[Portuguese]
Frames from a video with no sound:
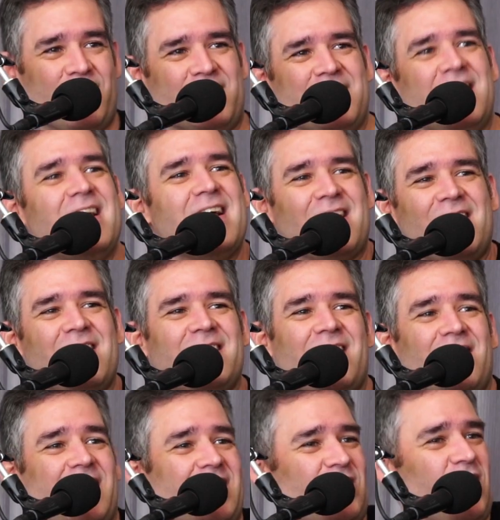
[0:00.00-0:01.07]
com, a, com, o
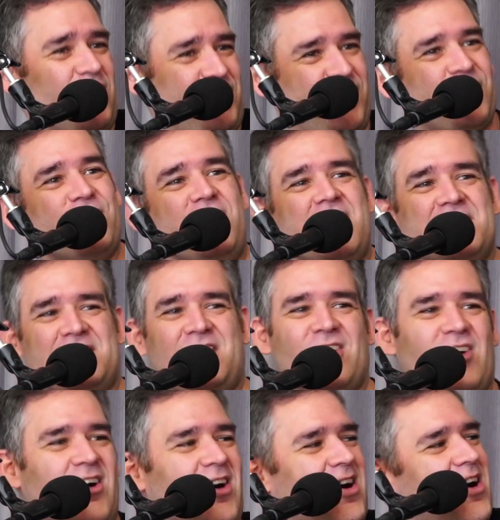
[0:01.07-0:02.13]
negócio da troca de figurinhas, que
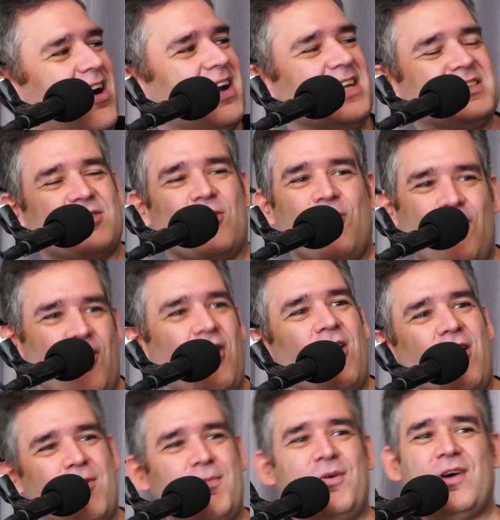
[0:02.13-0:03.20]
horas,
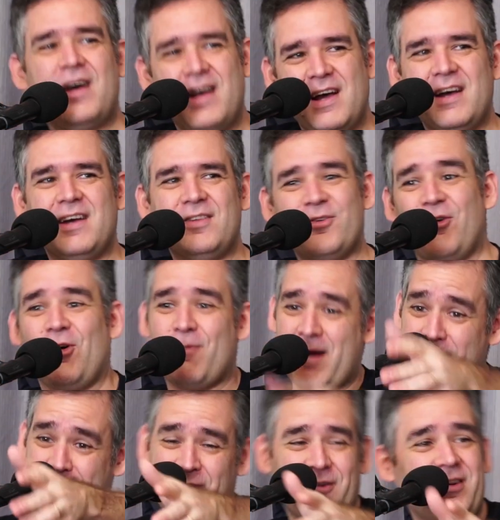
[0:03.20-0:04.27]
como, não roubar
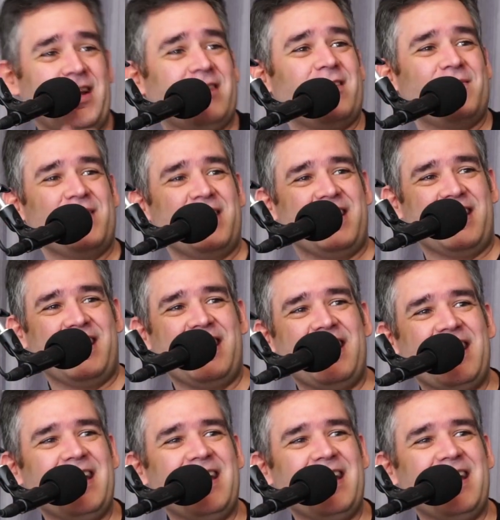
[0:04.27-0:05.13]
a figurinha do amiguinho.